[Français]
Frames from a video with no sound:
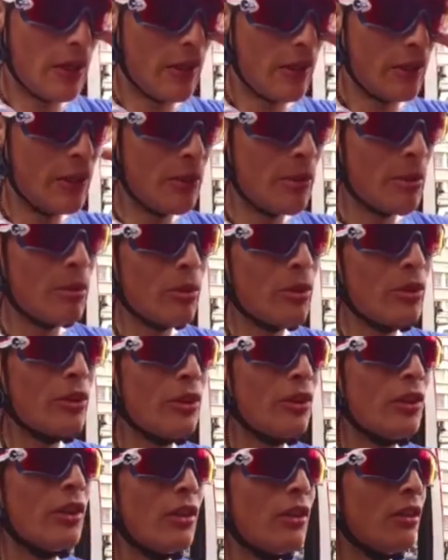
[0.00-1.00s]
Oui, mais bon,
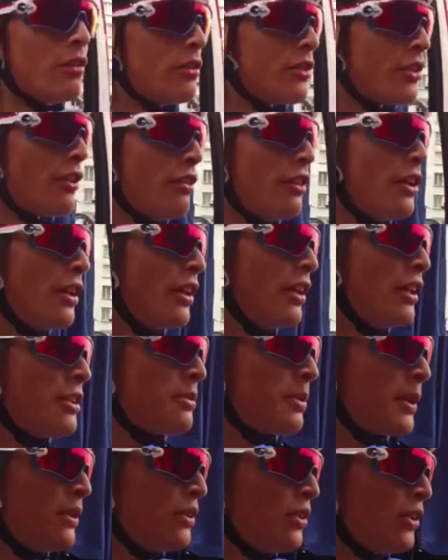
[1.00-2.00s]
euh, vous savez, les
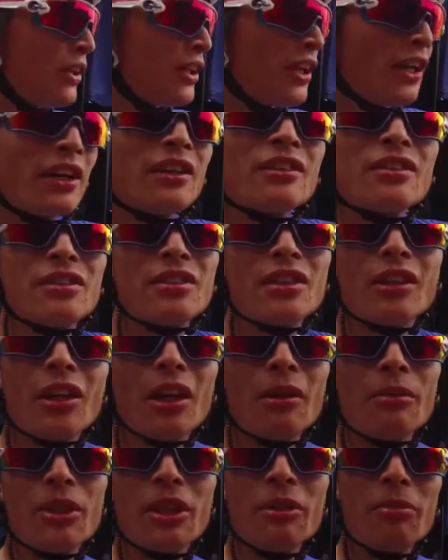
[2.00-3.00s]
sprinteurs hier, ils essaient quand
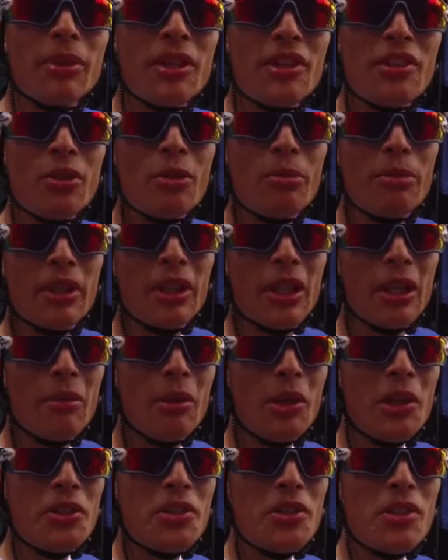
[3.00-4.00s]
même d'être placés au pied de la
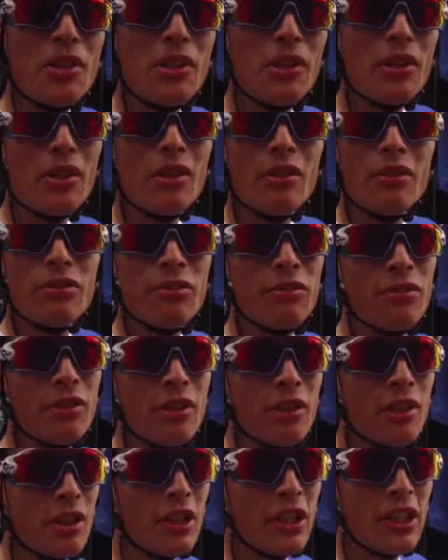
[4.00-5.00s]
bosse. Euh,
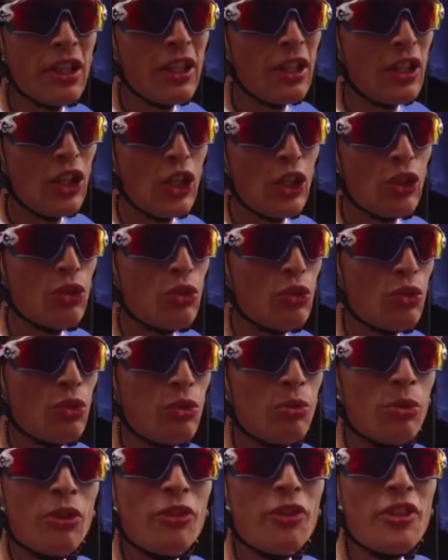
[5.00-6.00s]
tout
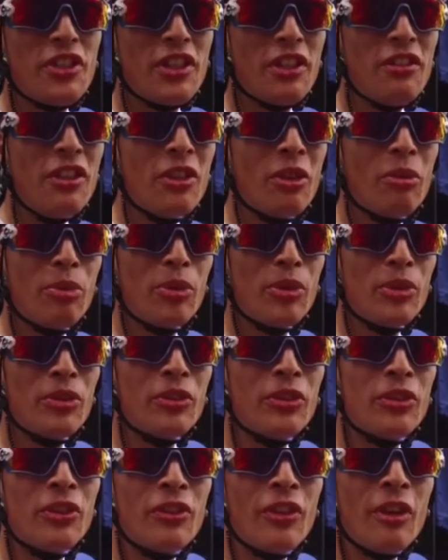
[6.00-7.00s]
le monde fait sa vie dans le peloton,
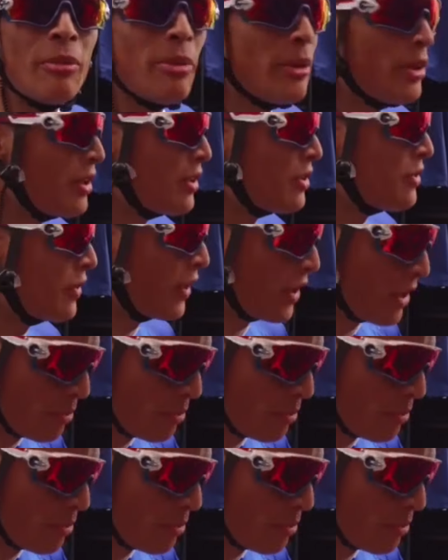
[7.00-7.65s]
on va pas se faire